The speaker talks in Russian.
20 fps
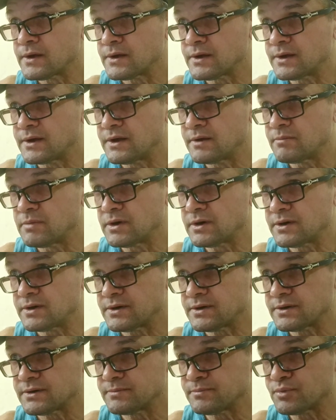
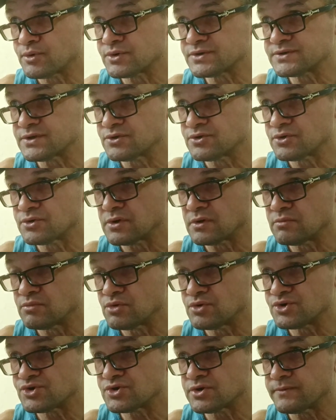либо просто тотал
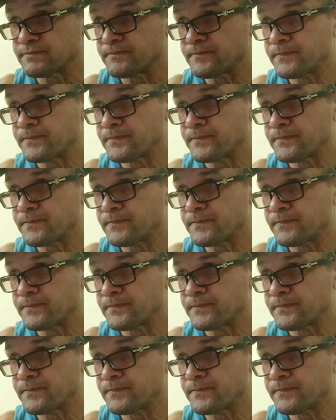больше